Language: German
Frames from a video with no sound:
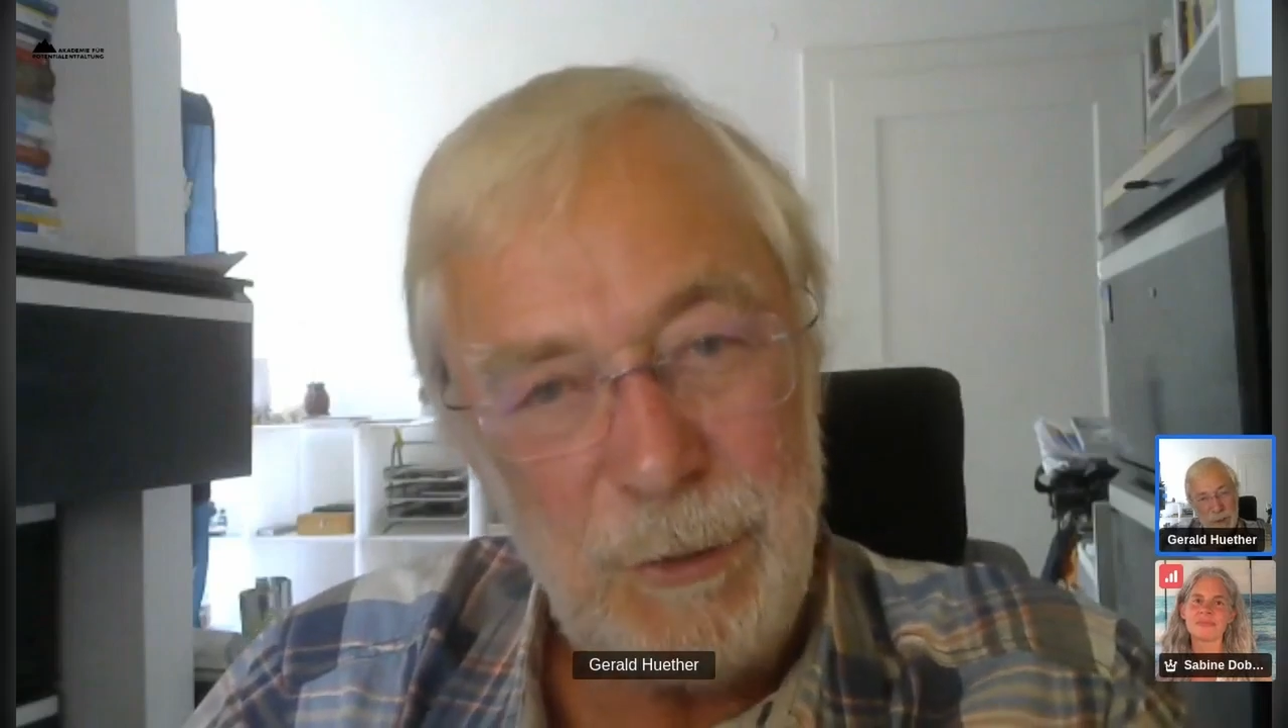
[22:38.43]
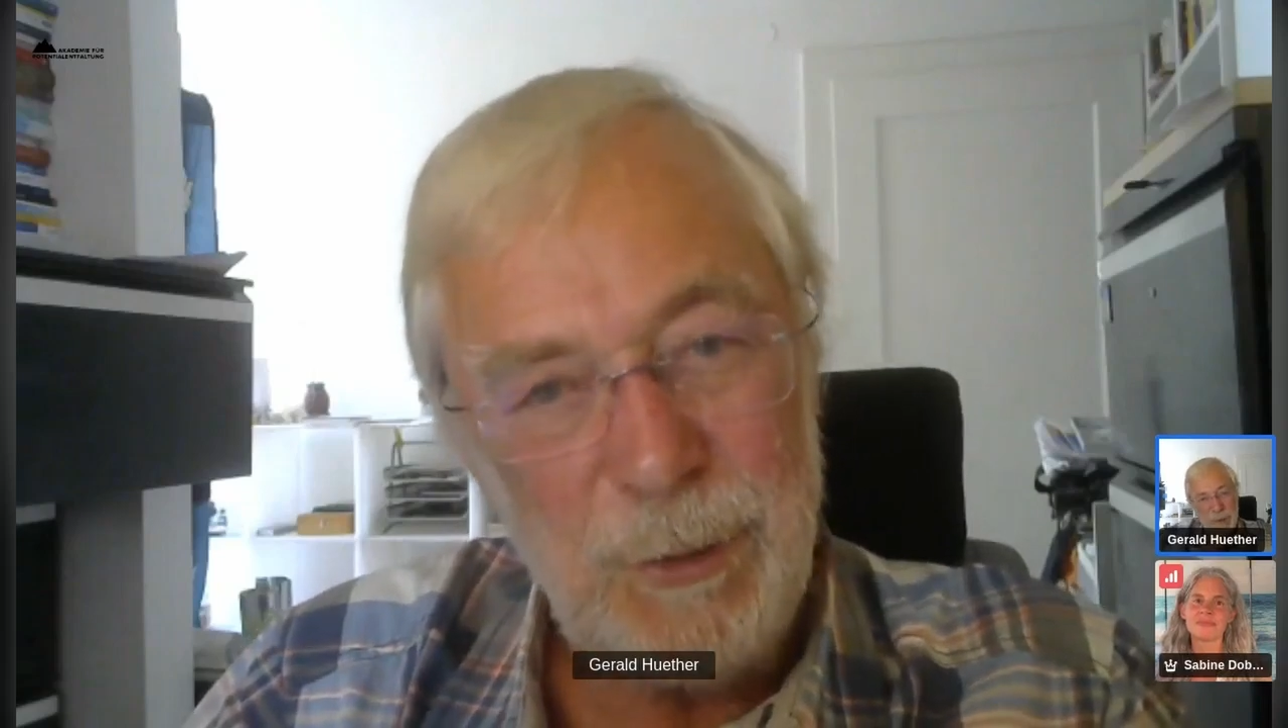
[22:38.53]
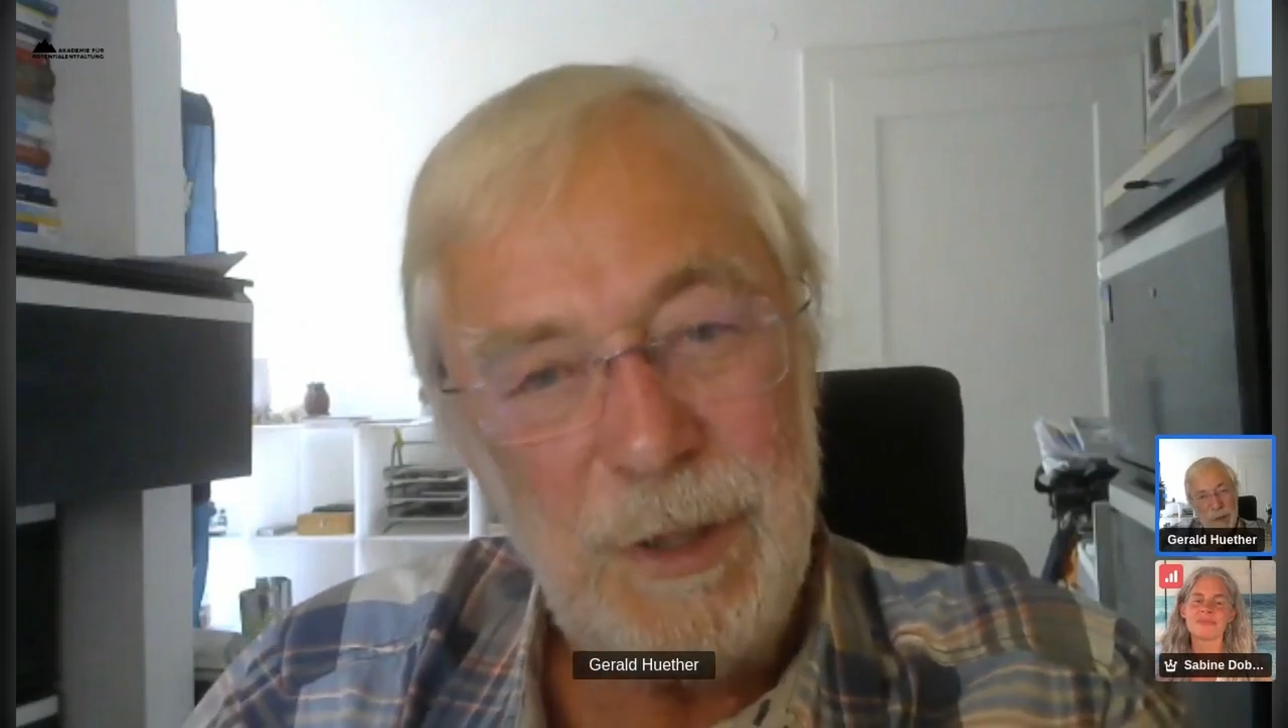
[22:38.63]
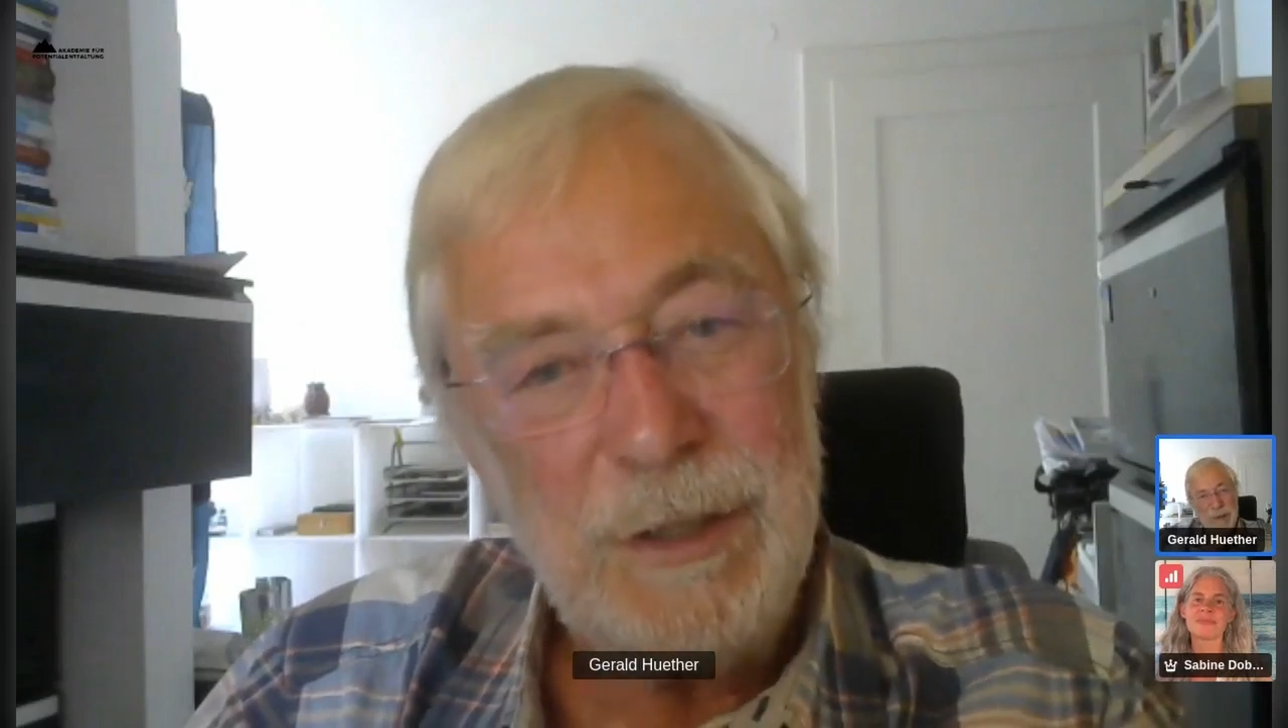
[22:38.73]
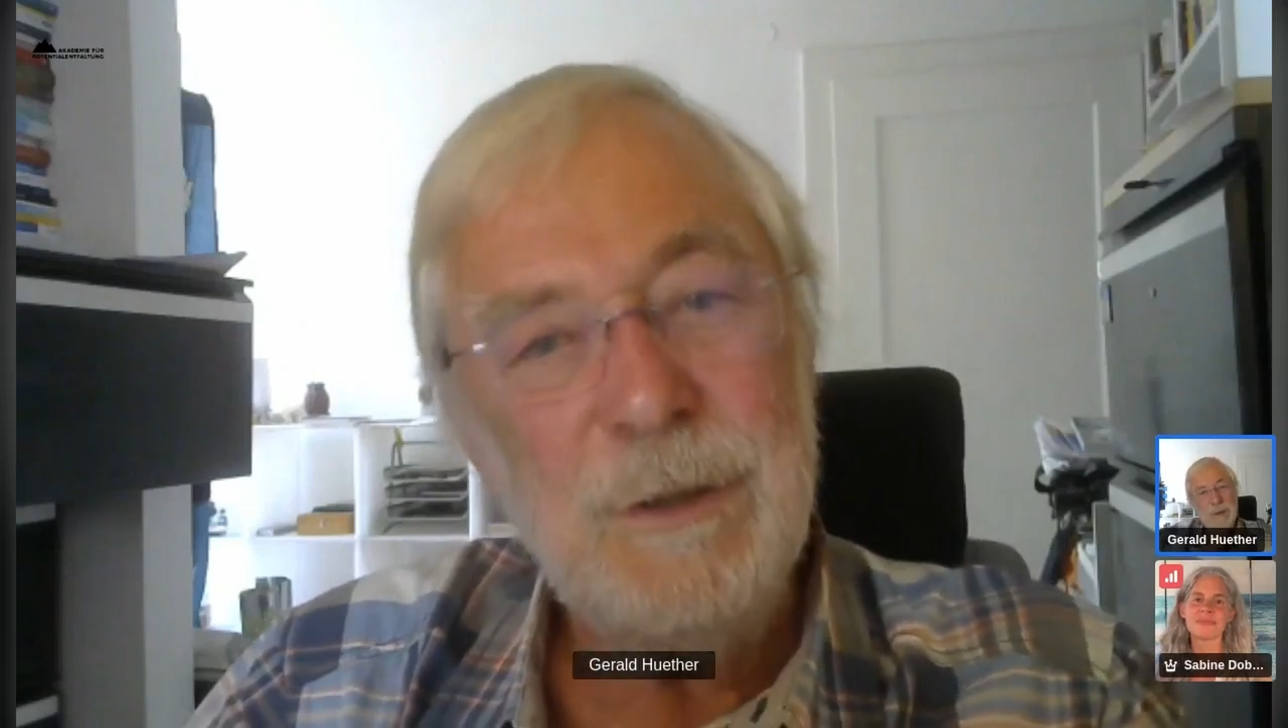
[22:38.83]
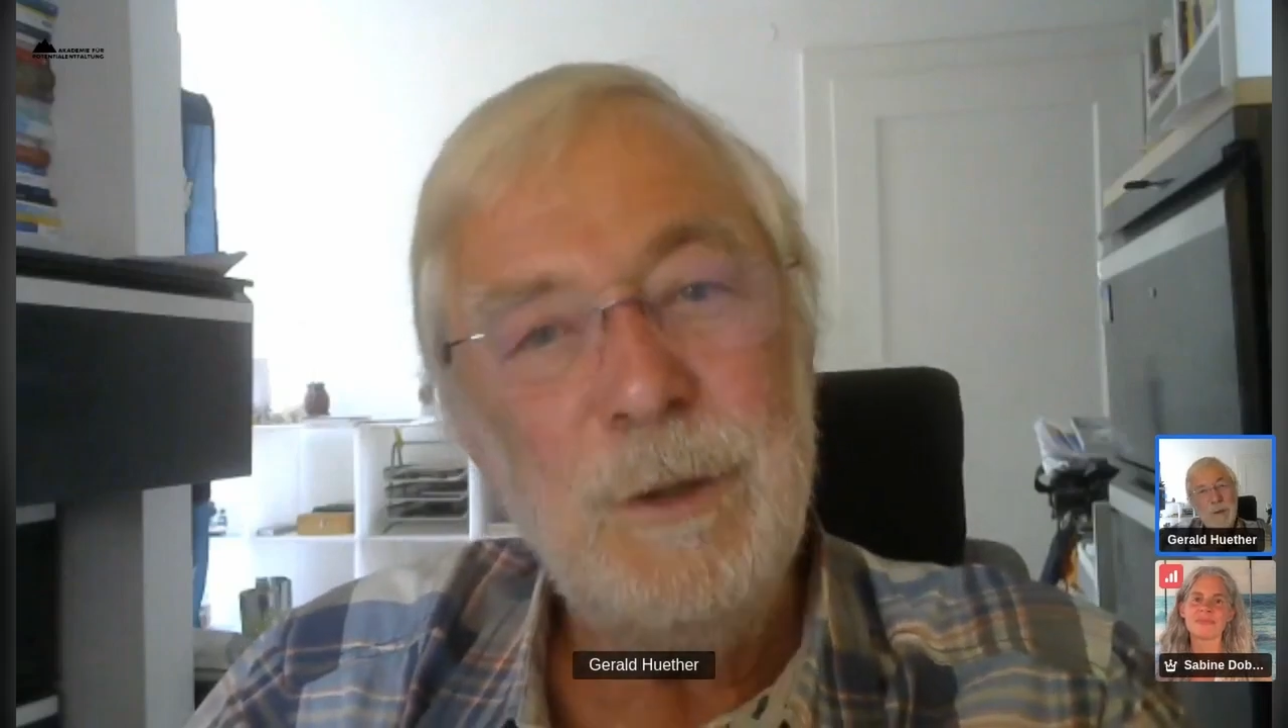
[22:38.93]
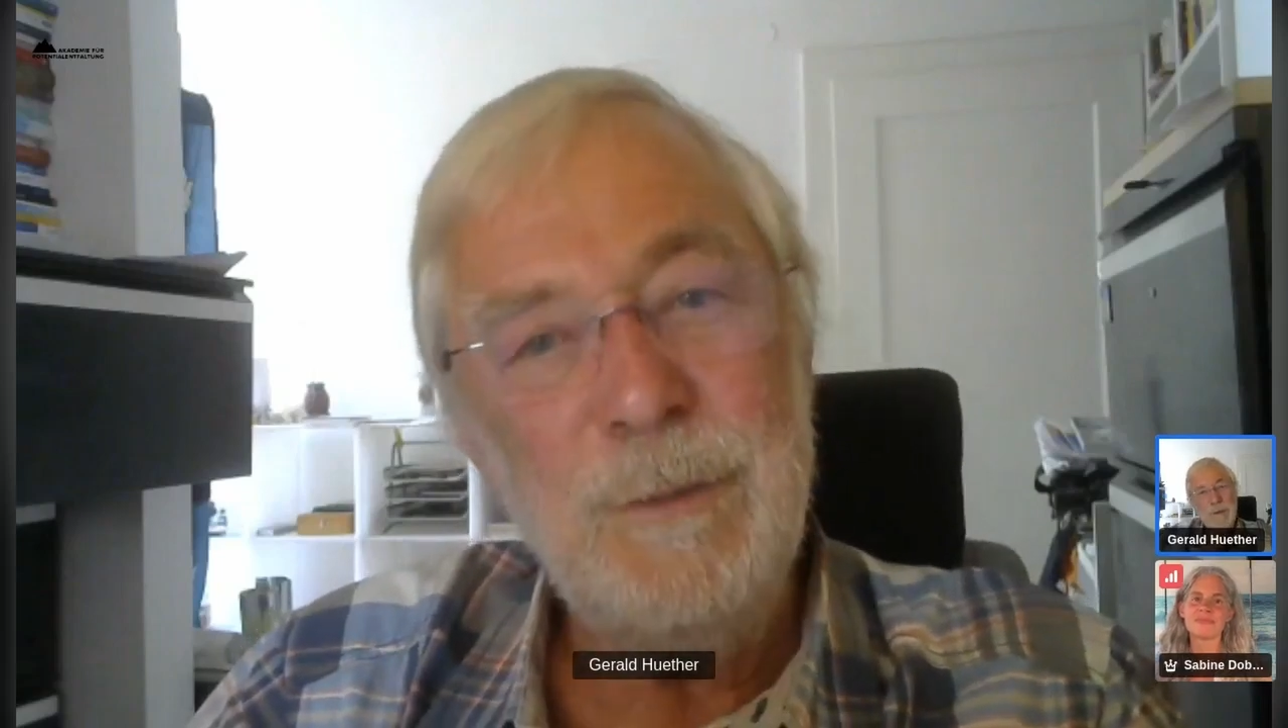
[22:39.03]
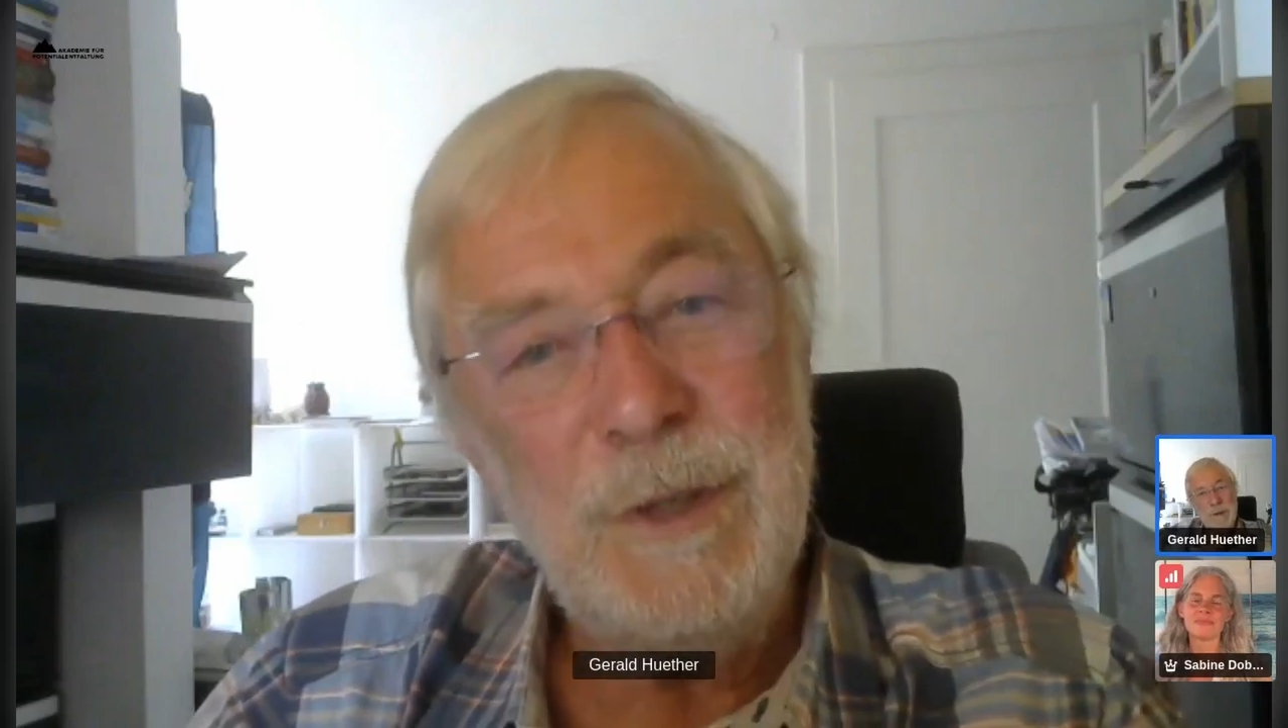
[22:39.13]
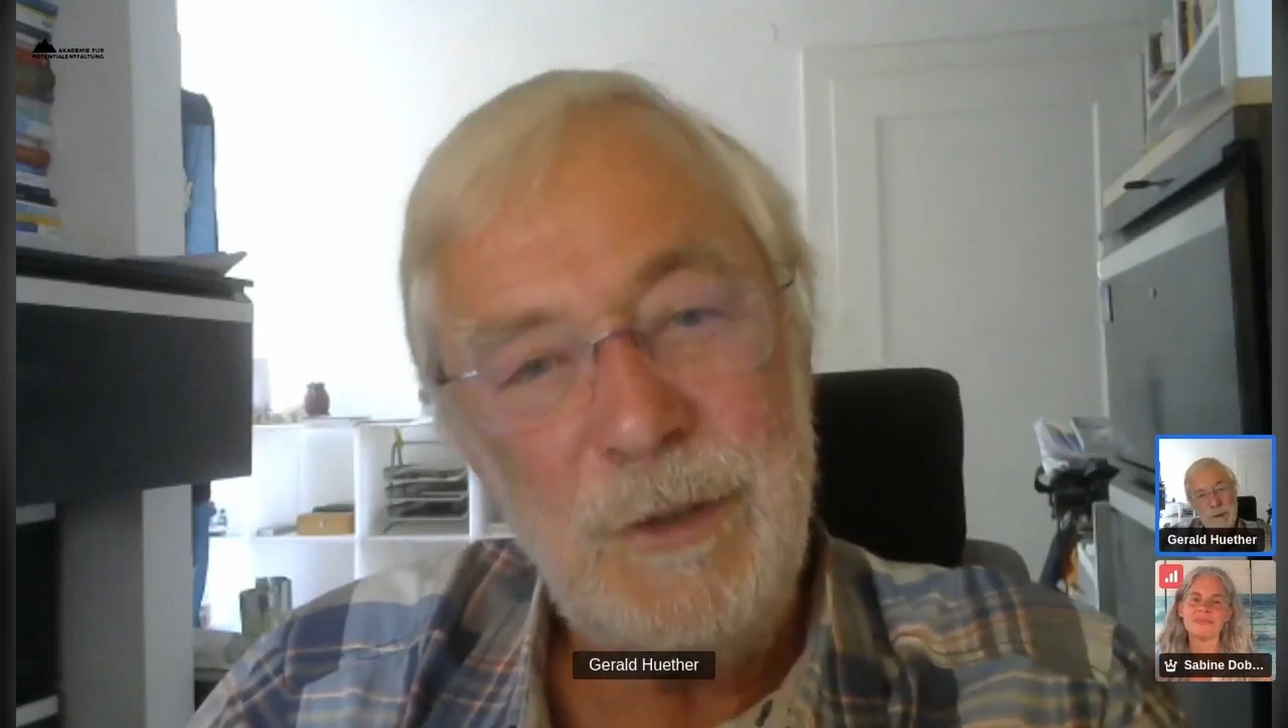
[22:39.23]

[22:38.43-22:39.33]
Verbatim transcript: zurechtkommen?